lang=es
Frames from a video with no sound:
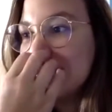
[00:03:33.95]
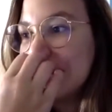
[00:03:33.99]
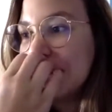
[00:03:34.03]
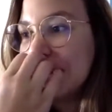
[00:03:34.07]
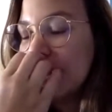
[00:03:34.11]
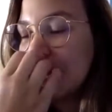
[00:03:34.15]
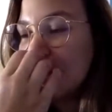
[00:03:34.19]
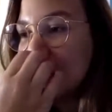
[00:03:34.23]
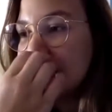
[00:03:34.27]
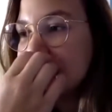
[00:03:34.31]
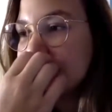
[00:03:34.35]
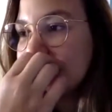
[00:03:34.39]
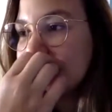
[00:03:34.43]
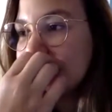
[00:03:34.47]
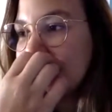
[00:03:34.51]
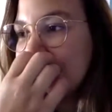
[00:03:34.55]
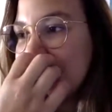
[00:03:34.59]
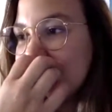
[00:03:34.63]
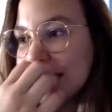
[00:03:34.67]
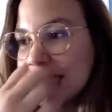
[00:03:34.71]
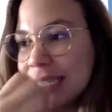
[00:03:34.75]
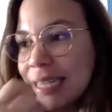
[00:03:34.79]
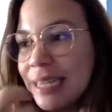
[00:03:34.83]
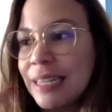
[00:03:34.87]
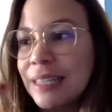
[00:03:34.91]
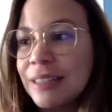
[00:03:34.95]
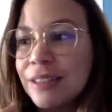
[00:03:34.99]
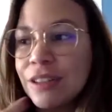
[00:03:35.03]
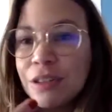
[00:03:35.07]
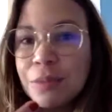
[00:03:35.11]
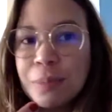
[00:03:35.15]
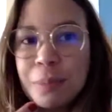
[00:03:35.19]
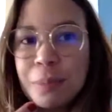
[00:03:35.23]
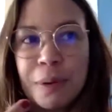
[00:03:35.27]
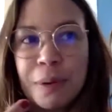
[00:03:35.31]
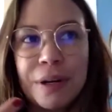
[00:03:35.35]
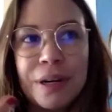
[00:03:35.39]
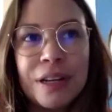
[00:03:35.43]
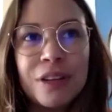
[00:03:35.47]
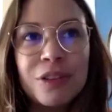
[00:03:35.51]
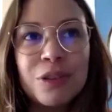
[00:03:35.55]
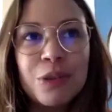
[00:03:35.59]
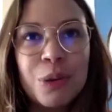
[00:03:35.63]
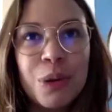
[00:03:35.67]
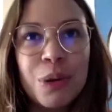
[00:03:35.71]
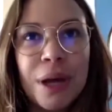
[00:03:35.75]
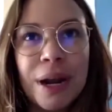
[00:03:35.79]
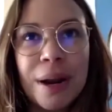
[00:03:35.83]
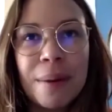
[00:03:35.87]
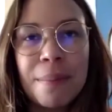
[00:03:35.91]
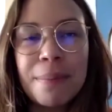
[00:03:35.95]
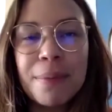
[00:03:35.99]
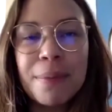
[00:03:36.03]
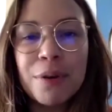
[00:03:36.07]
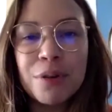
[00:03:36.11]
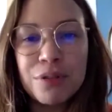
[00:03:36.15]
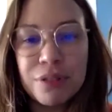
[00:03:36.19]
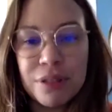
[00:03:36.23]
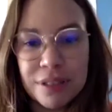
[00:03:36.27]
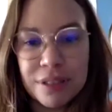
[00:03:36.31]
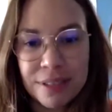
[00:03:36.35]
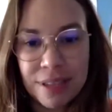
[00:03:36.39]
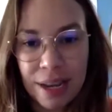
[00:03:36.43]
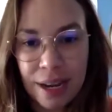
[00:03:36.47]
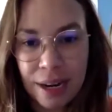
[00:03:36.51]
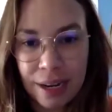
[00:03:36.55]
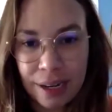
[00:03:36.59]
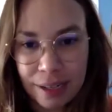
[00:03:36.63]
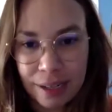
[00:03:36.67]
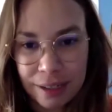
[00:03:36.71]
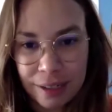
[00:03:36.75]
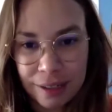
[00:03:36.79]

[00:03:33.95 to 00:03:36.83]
creo es que las series nos pueden ayudar a procesar